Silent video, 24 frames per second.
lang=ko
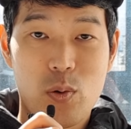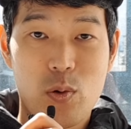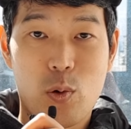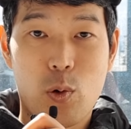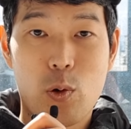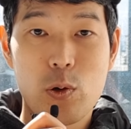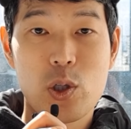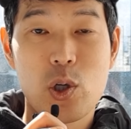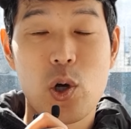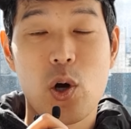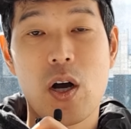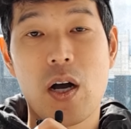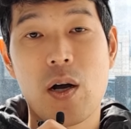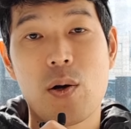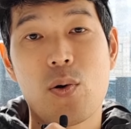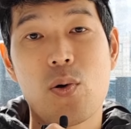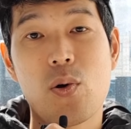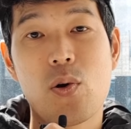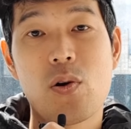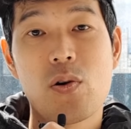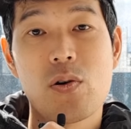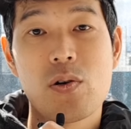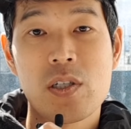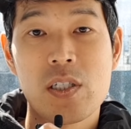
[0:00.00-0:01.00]

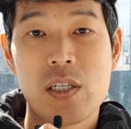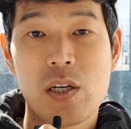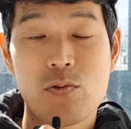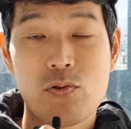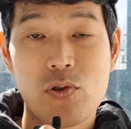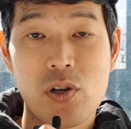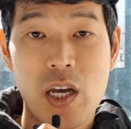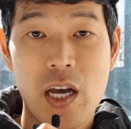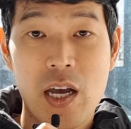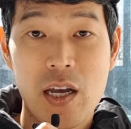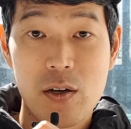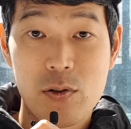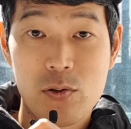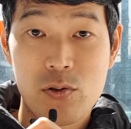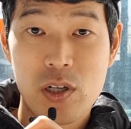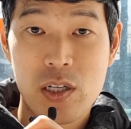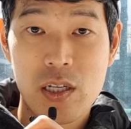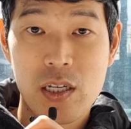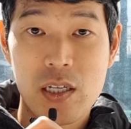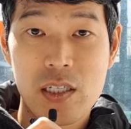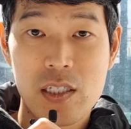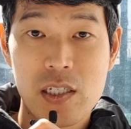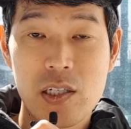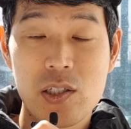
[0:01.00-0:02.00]
고쳐갖고 이제 우리
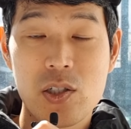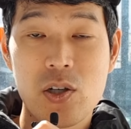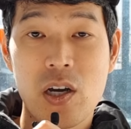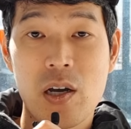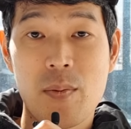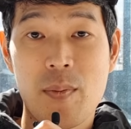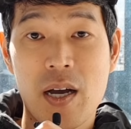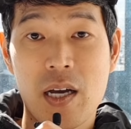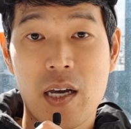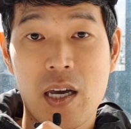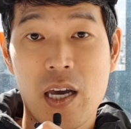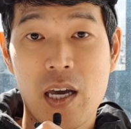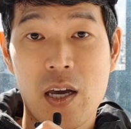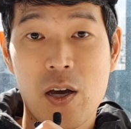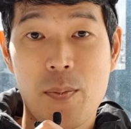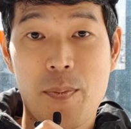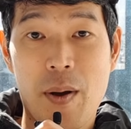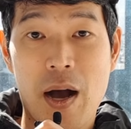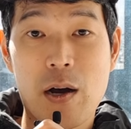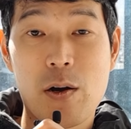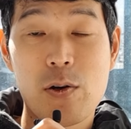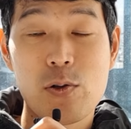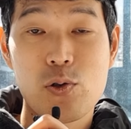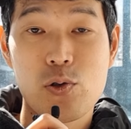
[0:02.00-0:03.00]
우리 실정에 맞게 이거
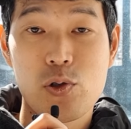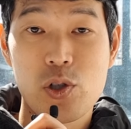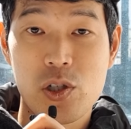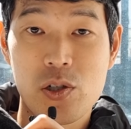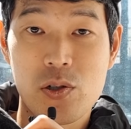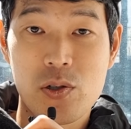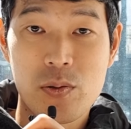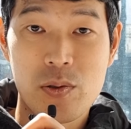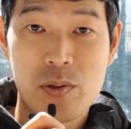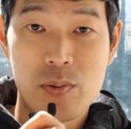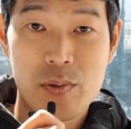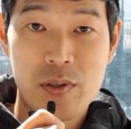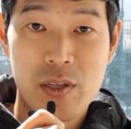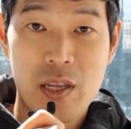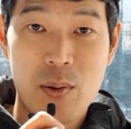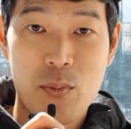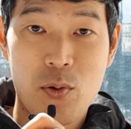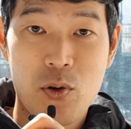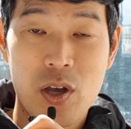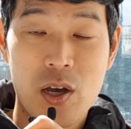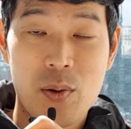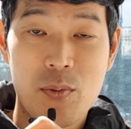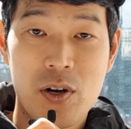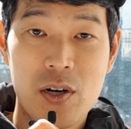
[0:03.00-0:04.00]
바꿔주고 싶은데
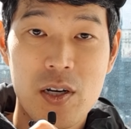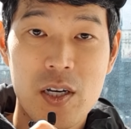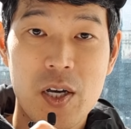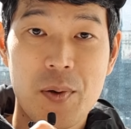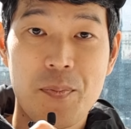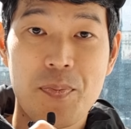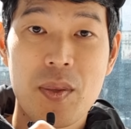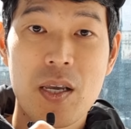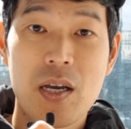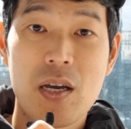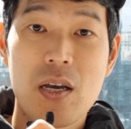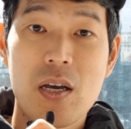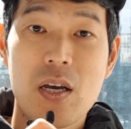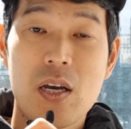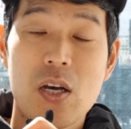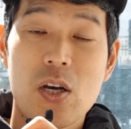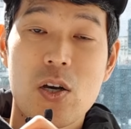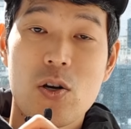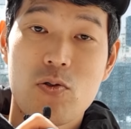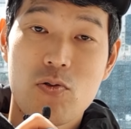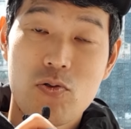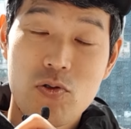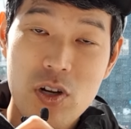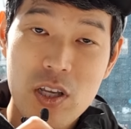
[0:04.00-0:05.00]
뭐냐면은
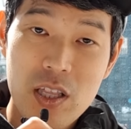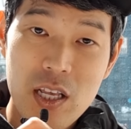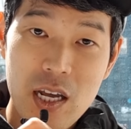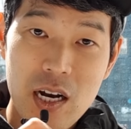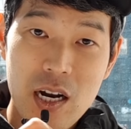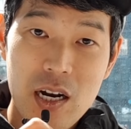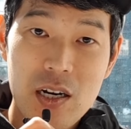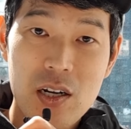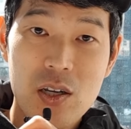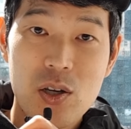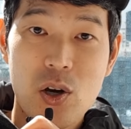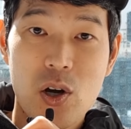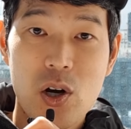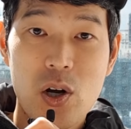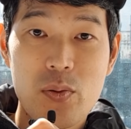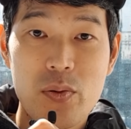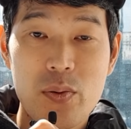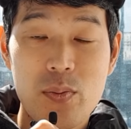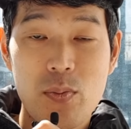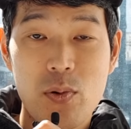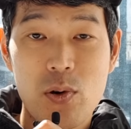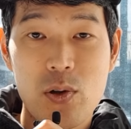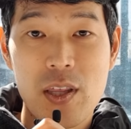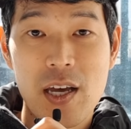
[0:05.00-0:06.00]
우리나라는
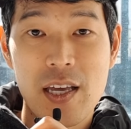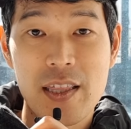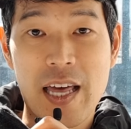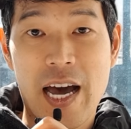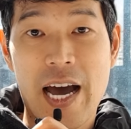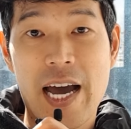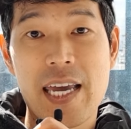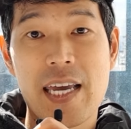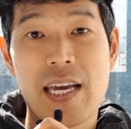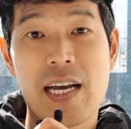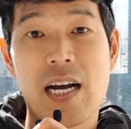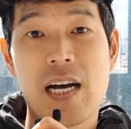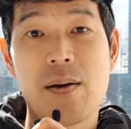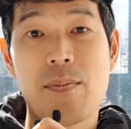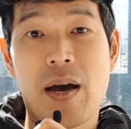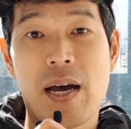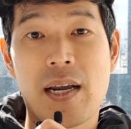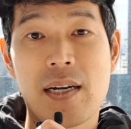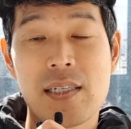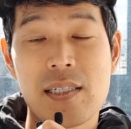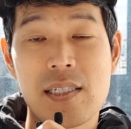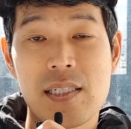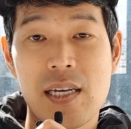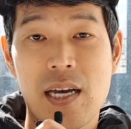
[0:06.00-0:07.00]
여러분보다 나이가
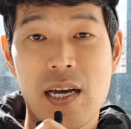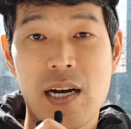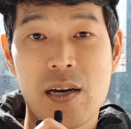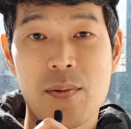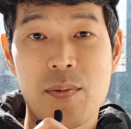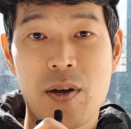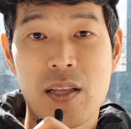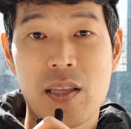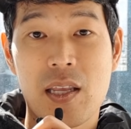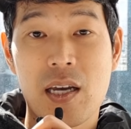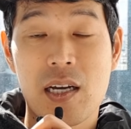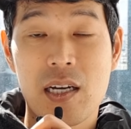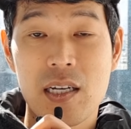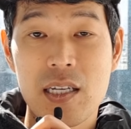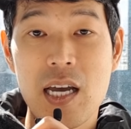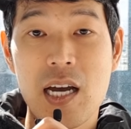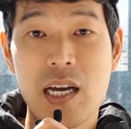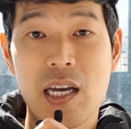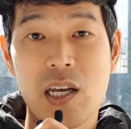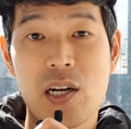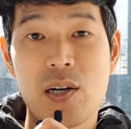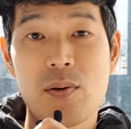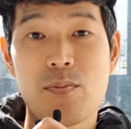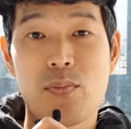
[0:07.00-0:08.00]
많은 사람한테
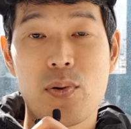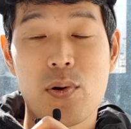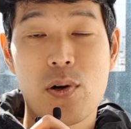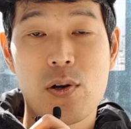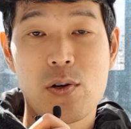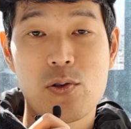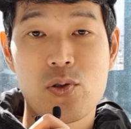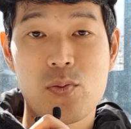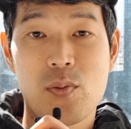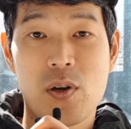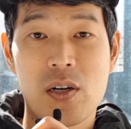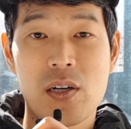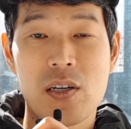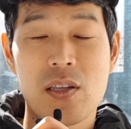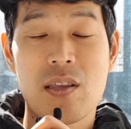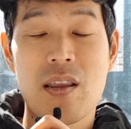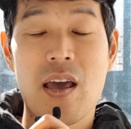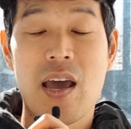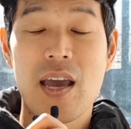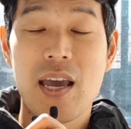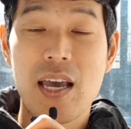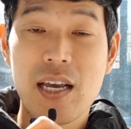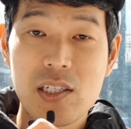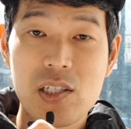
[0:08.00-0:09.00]
그냥 이름 불러주면
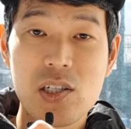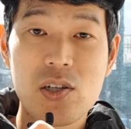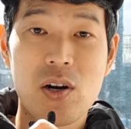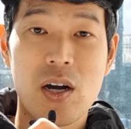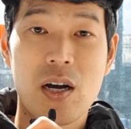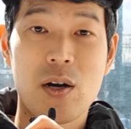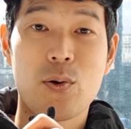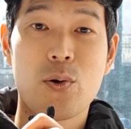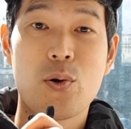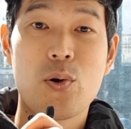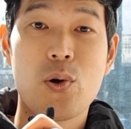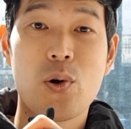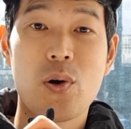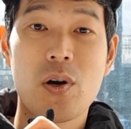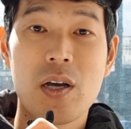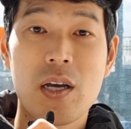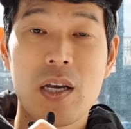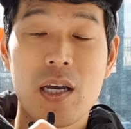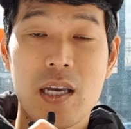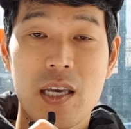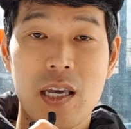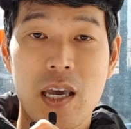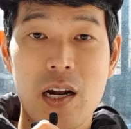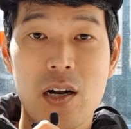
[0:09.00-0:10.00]
되게 싫어하고
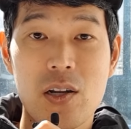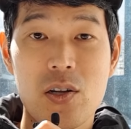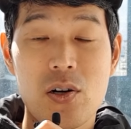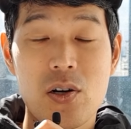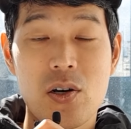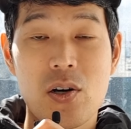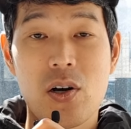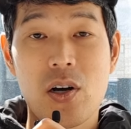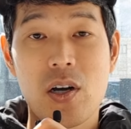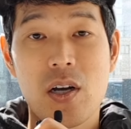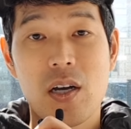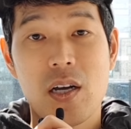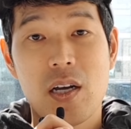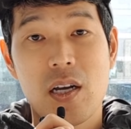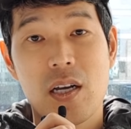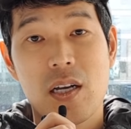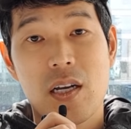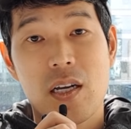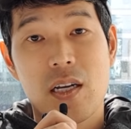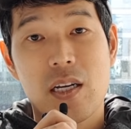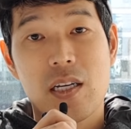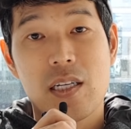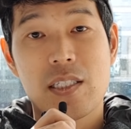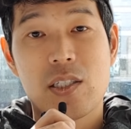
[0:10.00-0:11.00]
예를 들어
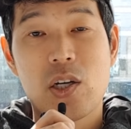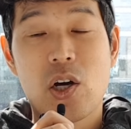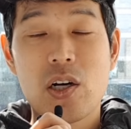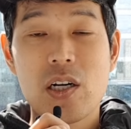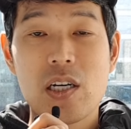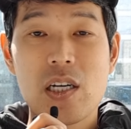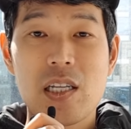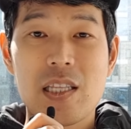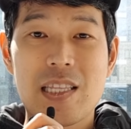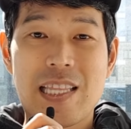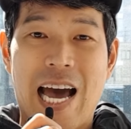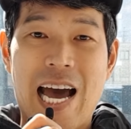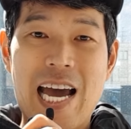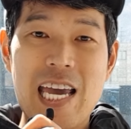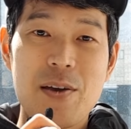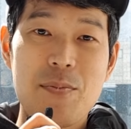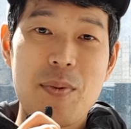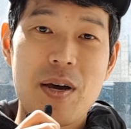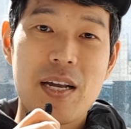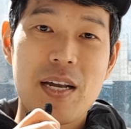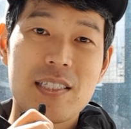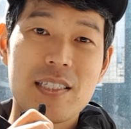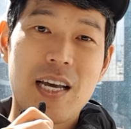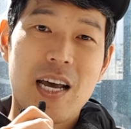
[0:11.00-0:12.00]
저는 나이
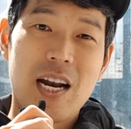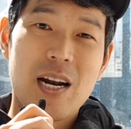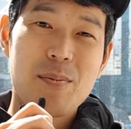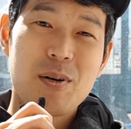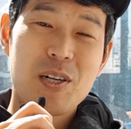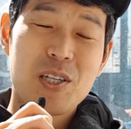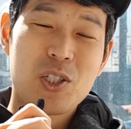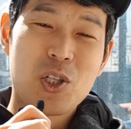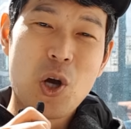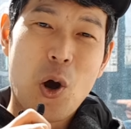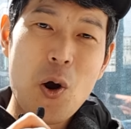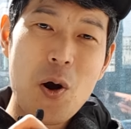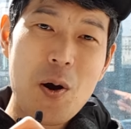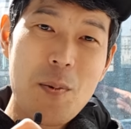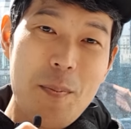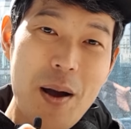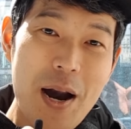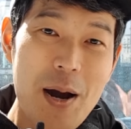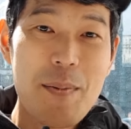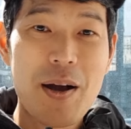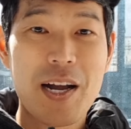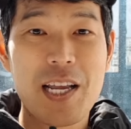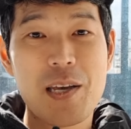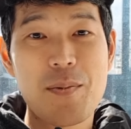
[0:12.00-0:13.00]
사람을
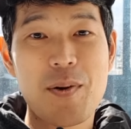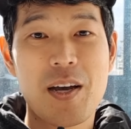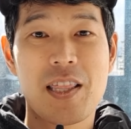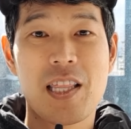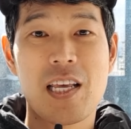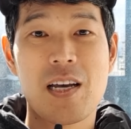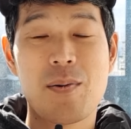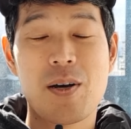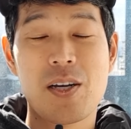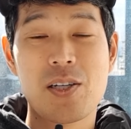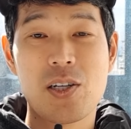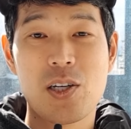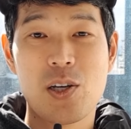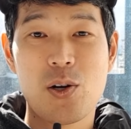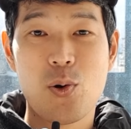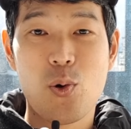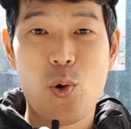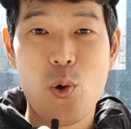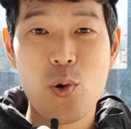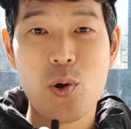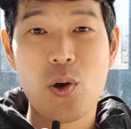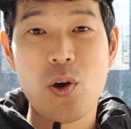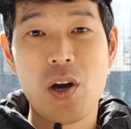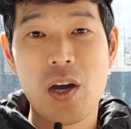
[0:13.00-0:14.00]
정말 많이 만나봐서 이런
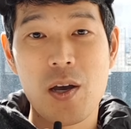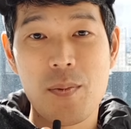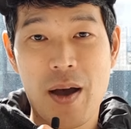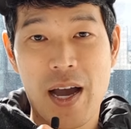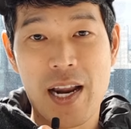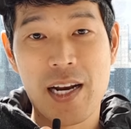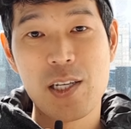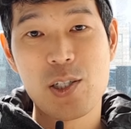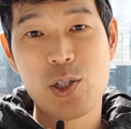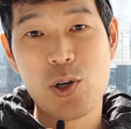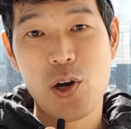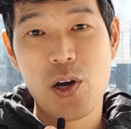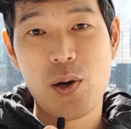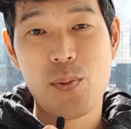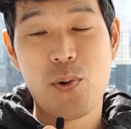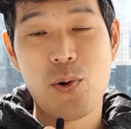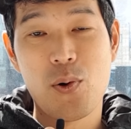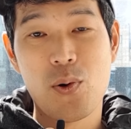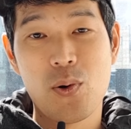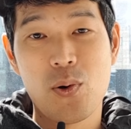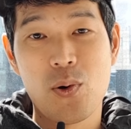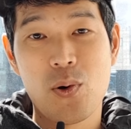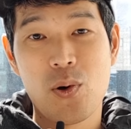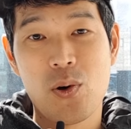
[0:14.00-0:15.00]
공경에 많이
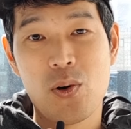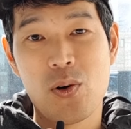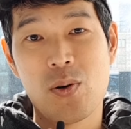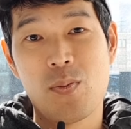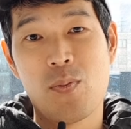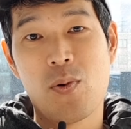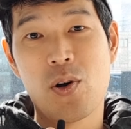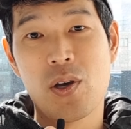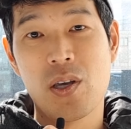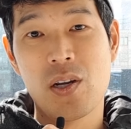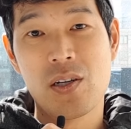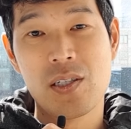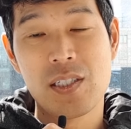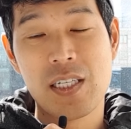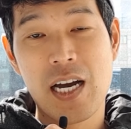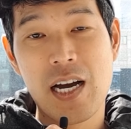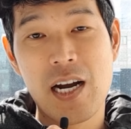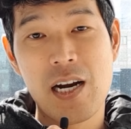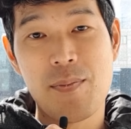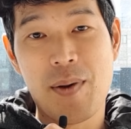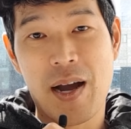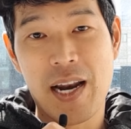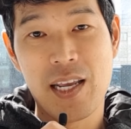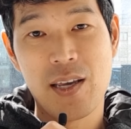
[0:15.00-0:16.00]
처해보고 뭐 이런
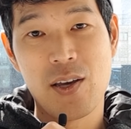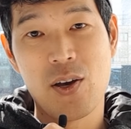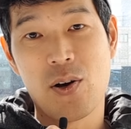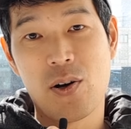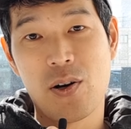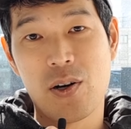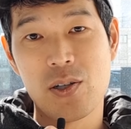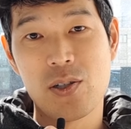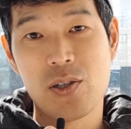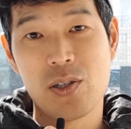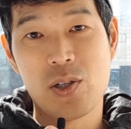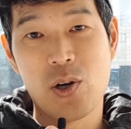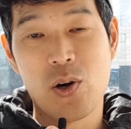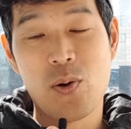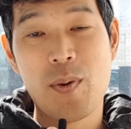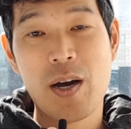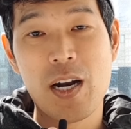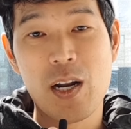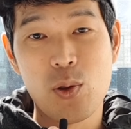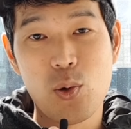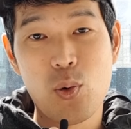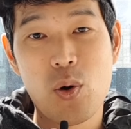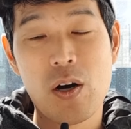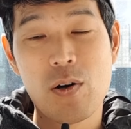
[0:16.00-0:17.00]
상을 많이 겪어서
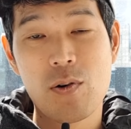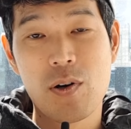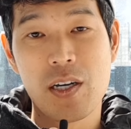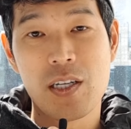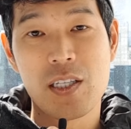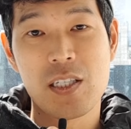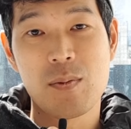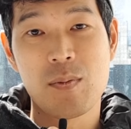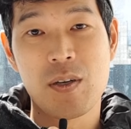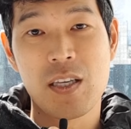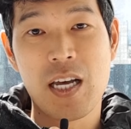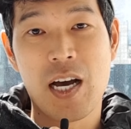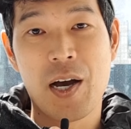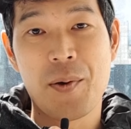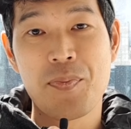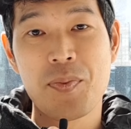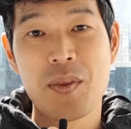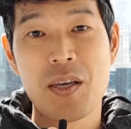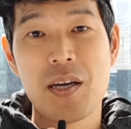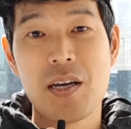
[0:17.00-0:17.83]
저만의 노하우가 있습니다.